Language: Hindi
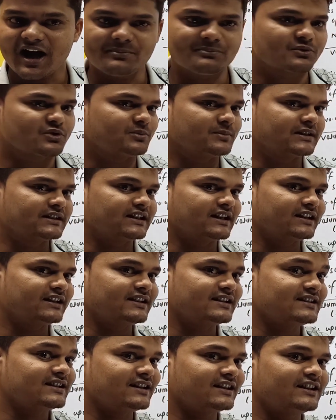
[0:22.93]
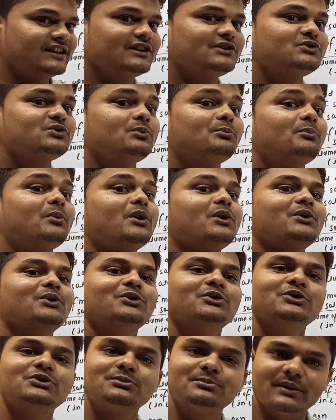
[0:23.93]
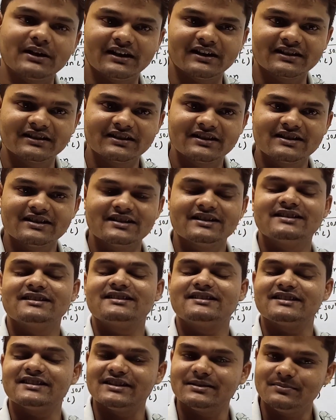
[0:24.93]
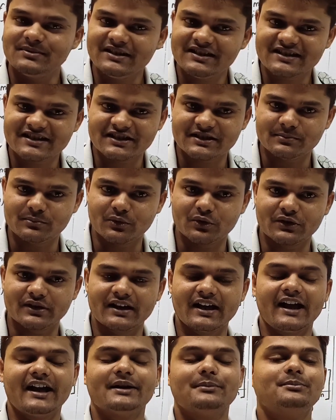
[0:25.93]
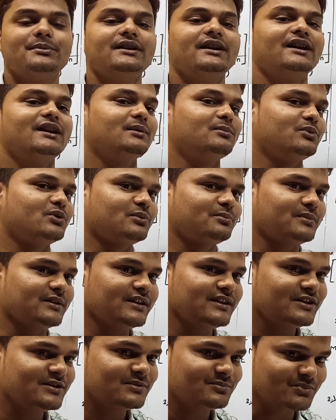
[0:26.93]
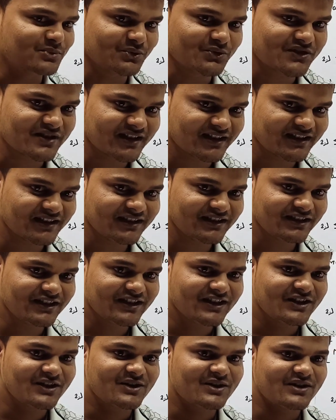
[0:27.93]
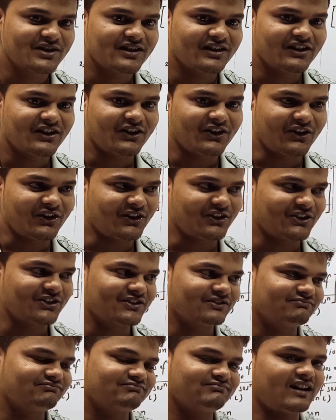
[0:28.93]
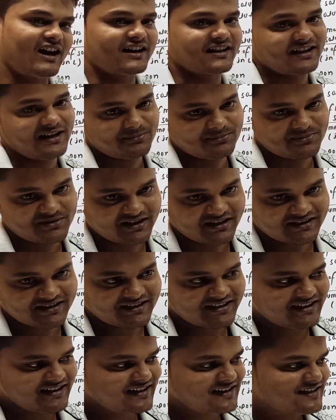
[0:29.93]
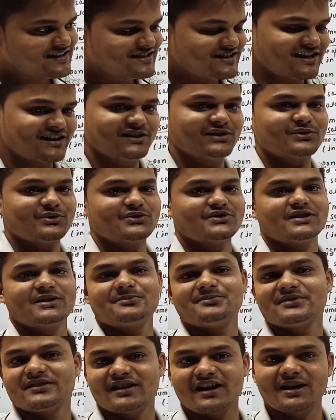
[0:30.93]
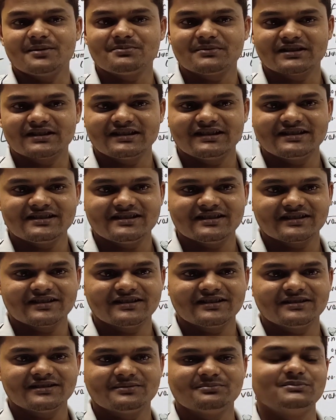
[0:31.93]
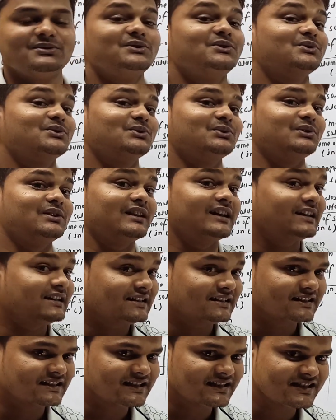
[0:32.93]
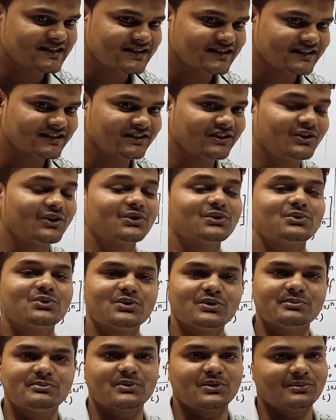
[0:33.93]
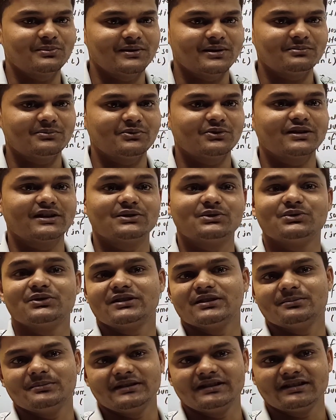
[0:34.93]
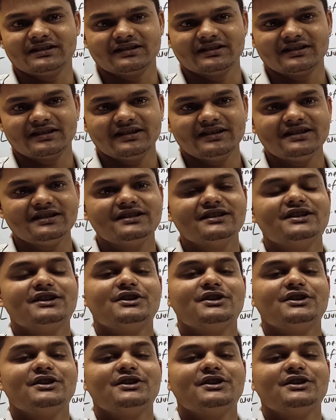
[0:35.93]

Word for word: आपको बताने जा रहे हैं जो बहुत बार सी बी एस ई बोर्ड एंड बिहार बोर्ड में पूछा है और आगे आप जानते हैं चैनल को सब्सक्राइब कर दीजिएगा वीडियो को लाइक कर दीजिएगा और कोई प्रॉब्लम होगा तो कमेंट करके